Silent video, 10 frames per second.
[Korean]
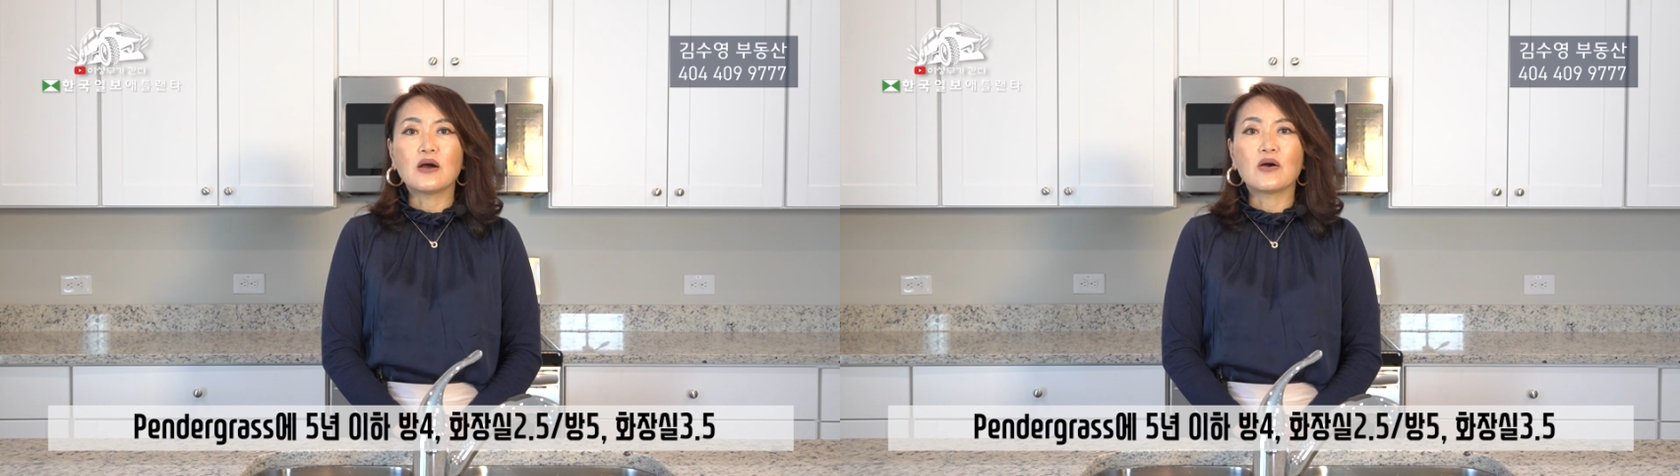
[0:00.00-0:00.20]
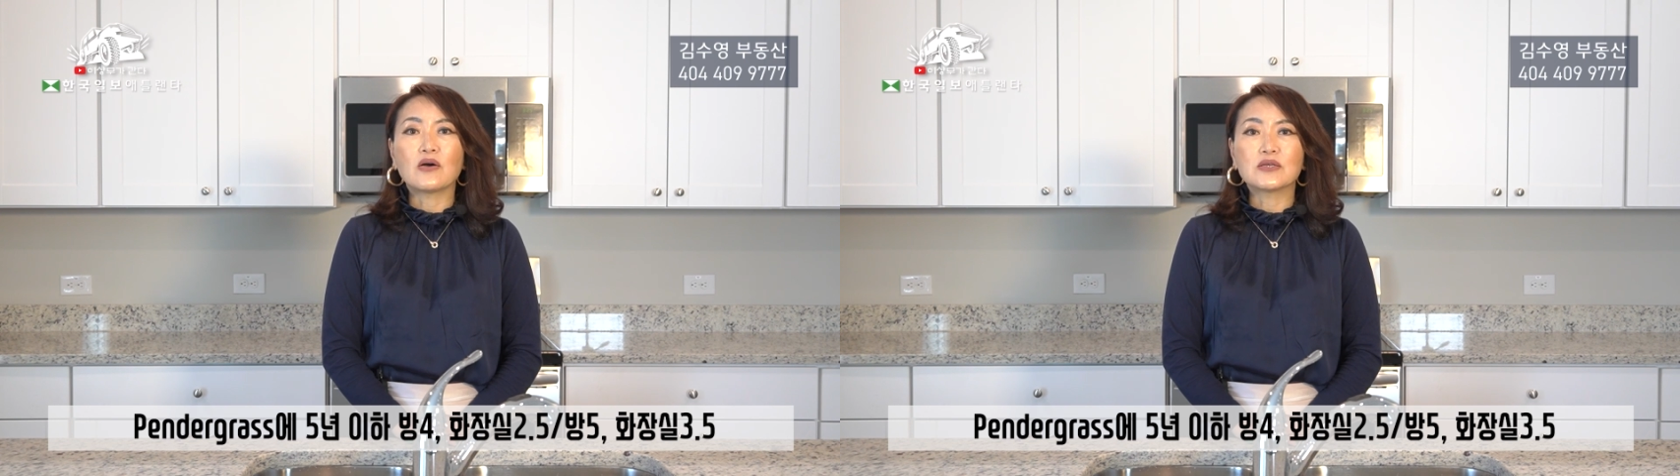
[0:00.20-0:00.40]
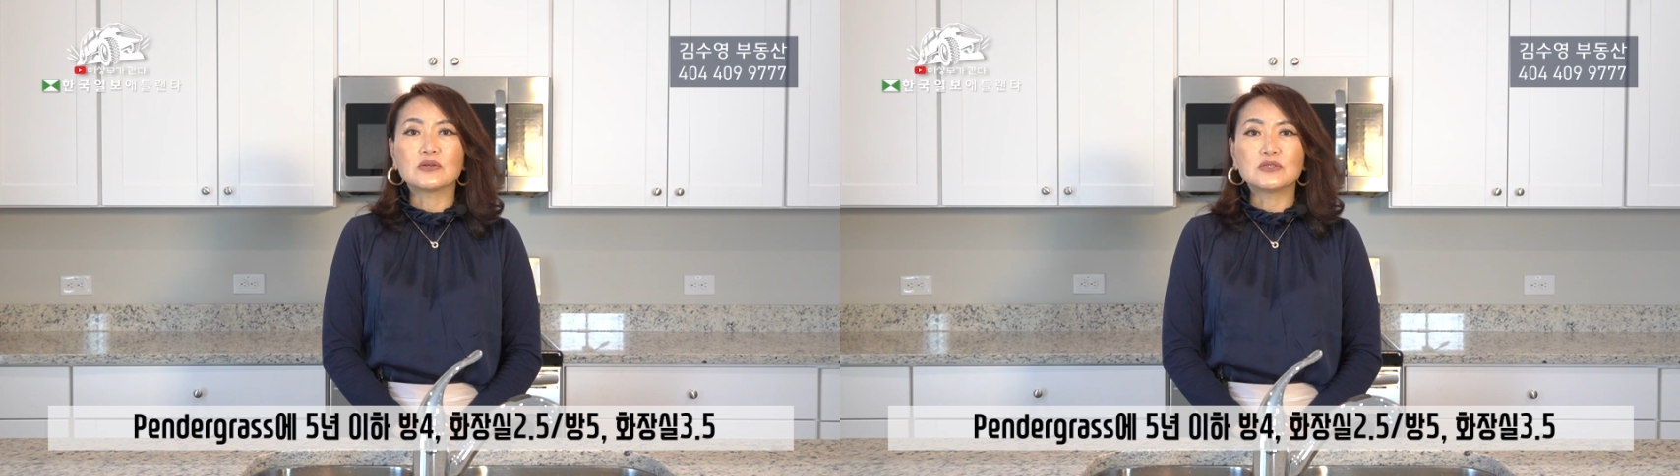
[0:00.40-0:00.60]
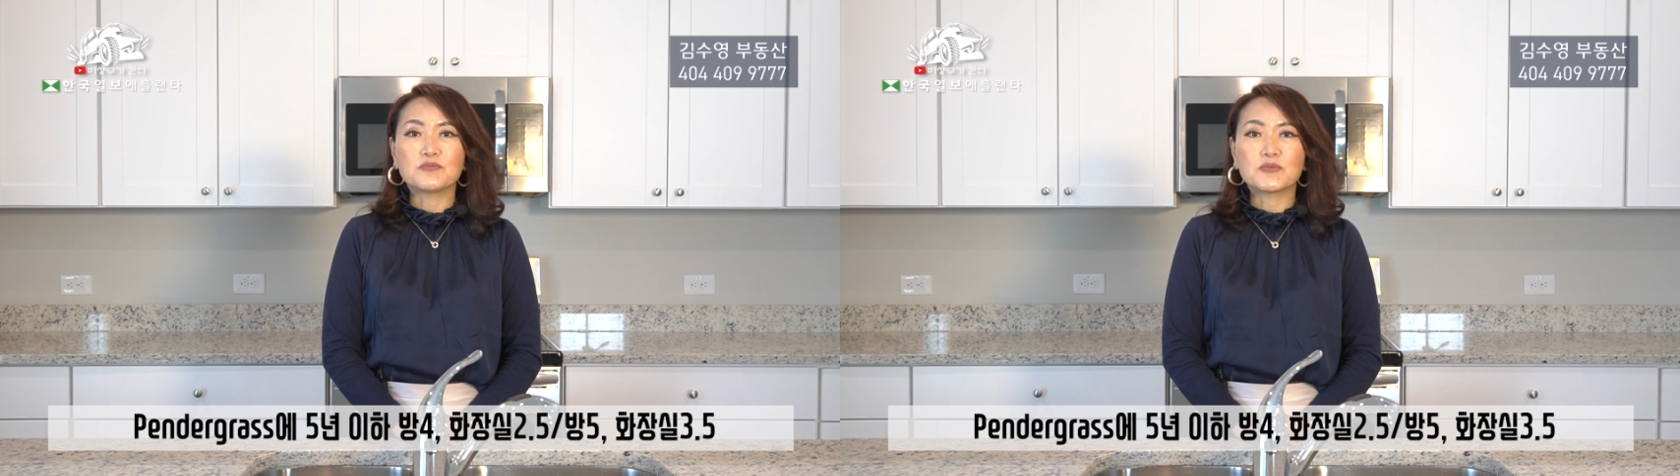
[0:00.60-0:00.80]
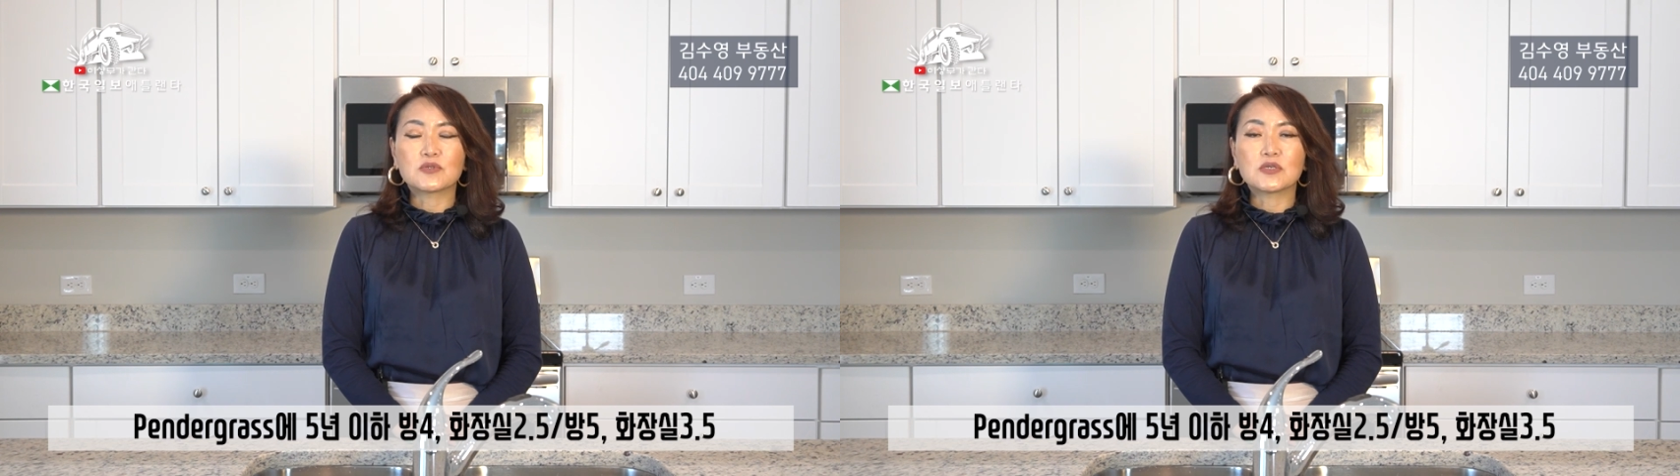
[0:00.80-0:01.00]
어, 이런
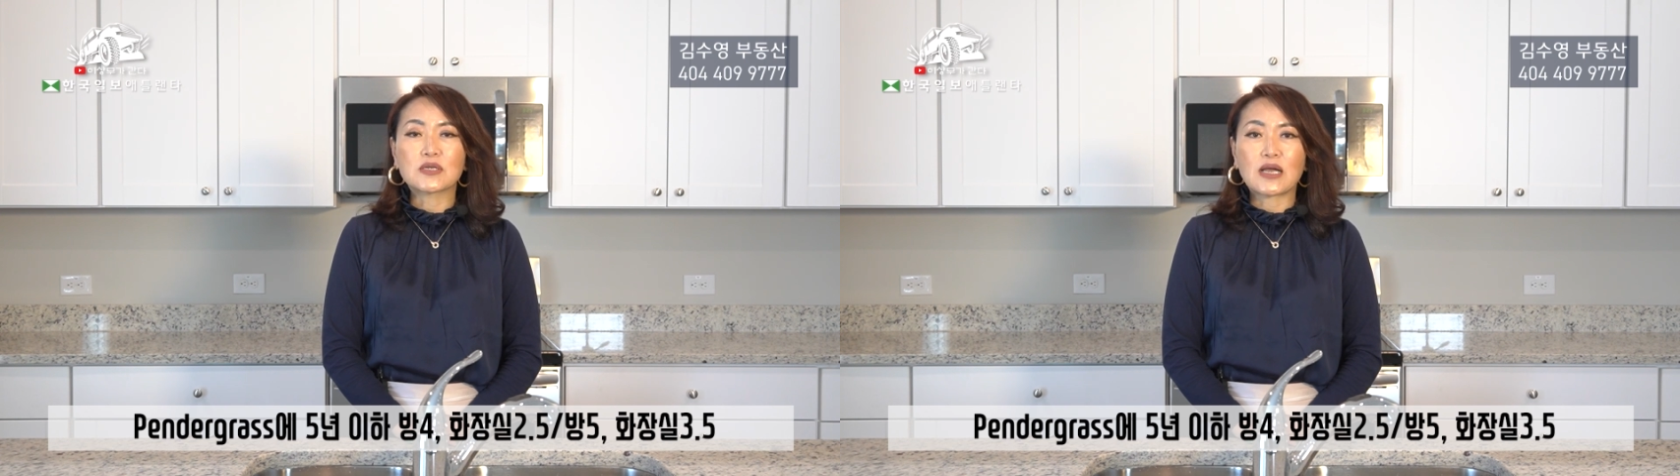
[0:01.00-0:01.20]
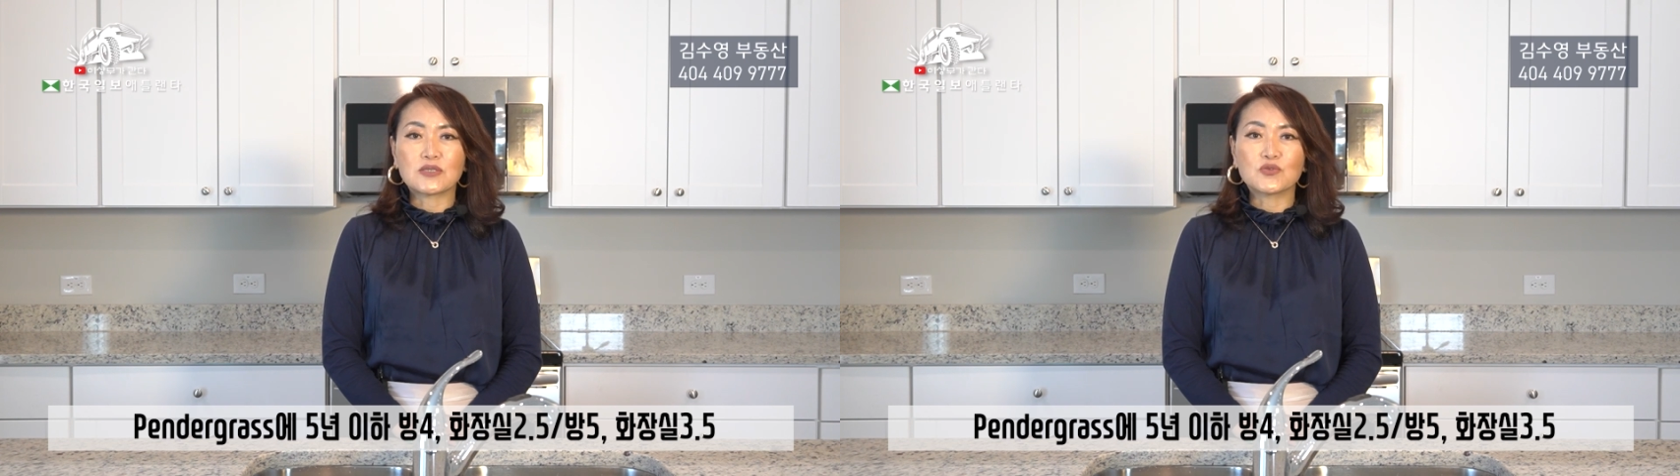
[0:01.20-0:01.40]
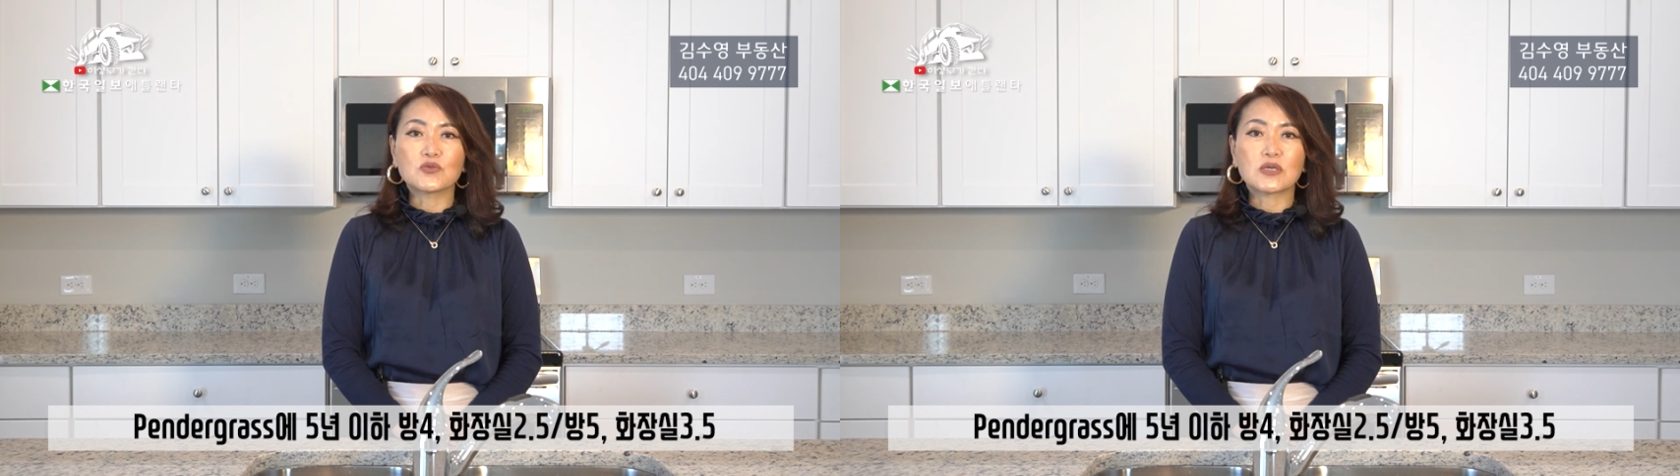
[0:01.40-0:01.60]
집들을 가지고